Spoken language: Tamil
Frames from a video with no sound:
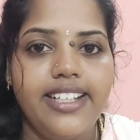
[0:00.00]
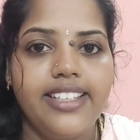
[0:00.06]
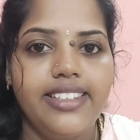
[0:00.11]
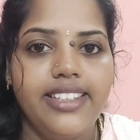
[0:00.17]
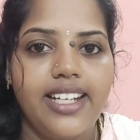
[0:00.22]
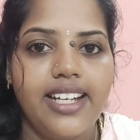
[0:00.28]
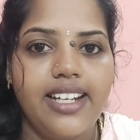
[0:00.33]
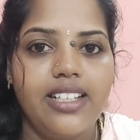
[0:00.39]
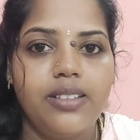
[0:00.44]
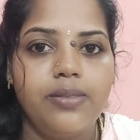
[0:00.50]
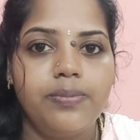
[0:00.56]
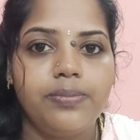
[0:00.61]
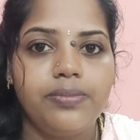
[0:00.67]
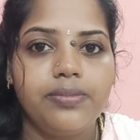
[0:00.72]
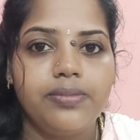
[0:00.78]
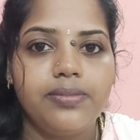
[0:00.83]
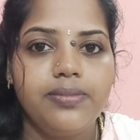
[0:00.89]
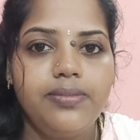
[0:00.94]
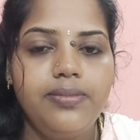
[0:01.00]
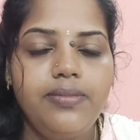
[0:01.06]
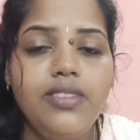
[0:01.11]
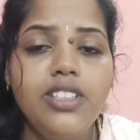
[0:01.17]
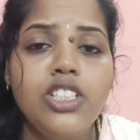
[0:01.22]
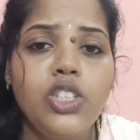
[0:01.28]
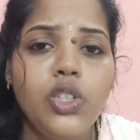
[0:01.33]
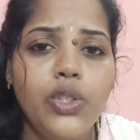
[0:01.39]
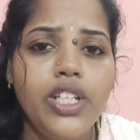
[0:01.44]
எடுத்துடலாம்
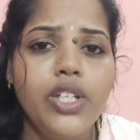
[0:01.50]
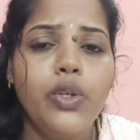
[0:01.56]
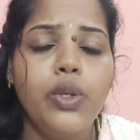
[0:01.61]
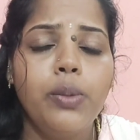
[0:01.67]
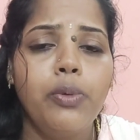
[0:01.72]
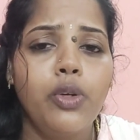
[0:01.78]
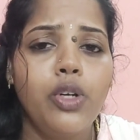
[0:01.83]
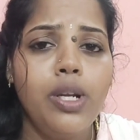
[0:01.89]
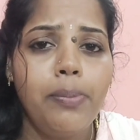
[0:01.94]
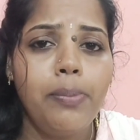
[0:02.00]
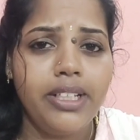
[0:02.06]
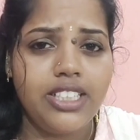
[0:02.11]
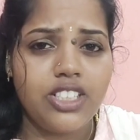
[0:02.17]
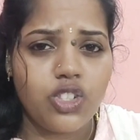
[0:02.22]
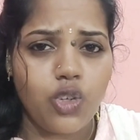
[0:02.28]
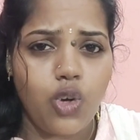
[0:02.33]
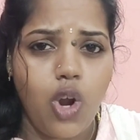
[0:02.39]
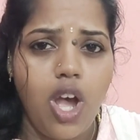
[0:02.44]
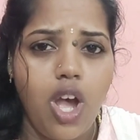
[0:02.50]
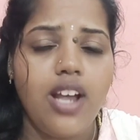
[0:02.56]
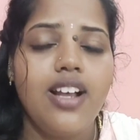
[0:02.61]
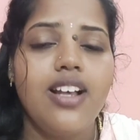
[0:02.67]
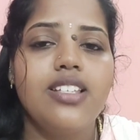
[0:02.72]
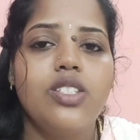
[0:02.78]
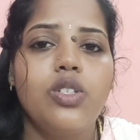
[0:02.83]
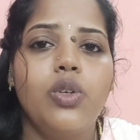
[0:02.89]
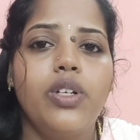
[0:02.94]
ஸோ நீங்கள் ஒரு பொருளை போய்
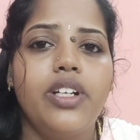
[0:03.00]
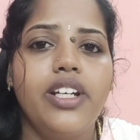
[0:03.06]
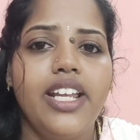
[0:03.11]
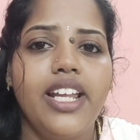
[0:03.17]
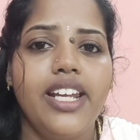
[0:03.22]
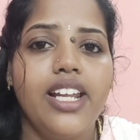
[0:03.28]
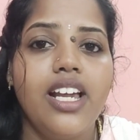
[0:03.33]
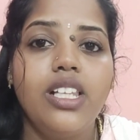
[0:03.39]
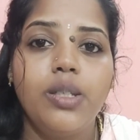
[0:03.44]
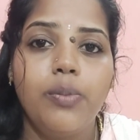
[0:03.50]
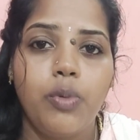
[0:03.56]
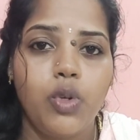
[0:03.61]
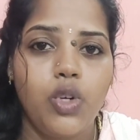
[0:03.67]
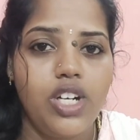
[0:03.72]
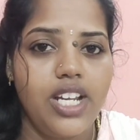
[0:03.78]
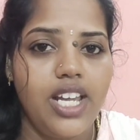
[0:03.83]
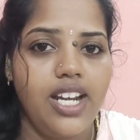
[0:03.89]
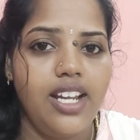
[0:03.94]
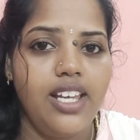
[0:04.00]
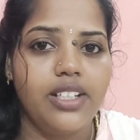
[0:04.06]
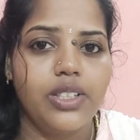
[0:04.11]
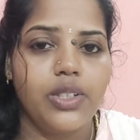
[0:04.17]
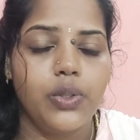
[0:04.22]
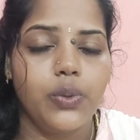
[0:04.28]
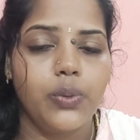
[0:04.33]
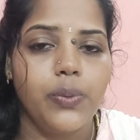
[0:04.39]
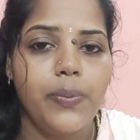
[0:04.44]
ஸ்ட்ராங்காக சொல்கிறீங்கன்னா அந்த பொருள் நல்லா
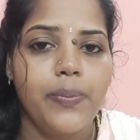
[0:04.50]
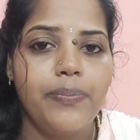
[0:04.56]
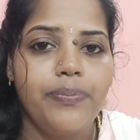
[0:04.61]
இருக்கணும்